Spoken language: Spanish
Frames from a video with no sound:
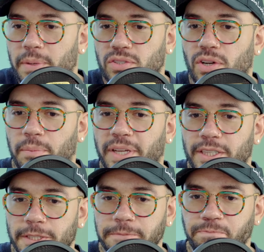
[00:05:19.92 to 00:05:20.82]

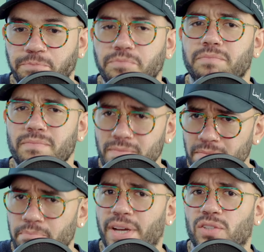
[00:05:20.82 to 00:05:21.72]
personalmente,
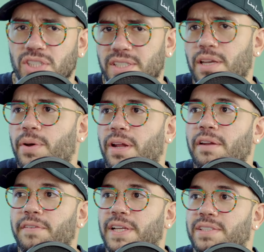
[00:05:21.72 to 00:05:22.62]
pero sí sé de buenas
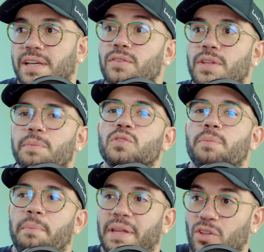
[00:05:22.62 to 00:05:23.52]
referencias que es un tipo
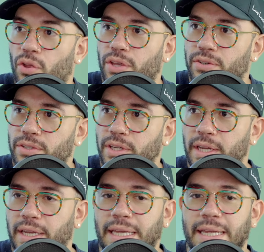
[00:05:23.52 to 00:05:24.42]
súper metódico
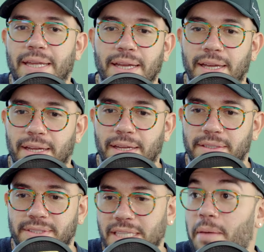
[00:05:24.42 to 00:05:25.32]
y que
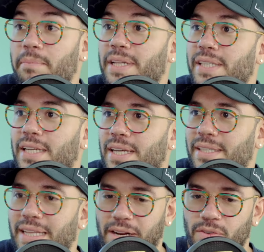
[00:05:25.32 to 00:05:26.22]
siempre trata de
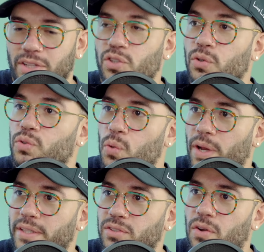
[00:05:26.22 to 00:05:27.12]
tener una
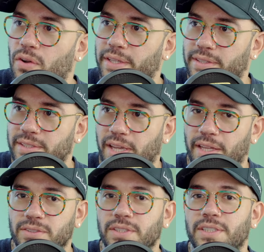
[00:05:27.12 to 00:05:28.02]
estructura en todo lo que está
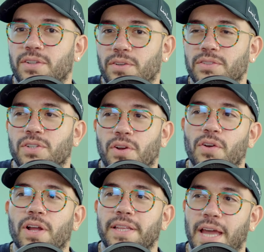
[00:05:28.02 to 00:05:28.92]
haciendo y yo, yo
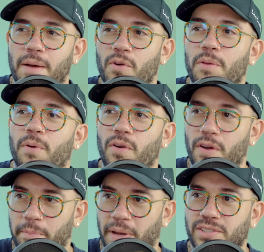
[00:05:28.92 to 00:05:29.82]
creo que él deja muy
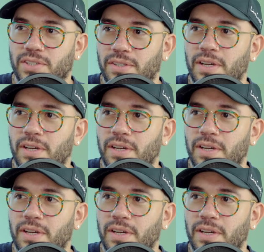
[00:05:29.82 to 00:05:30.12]
pocos espacios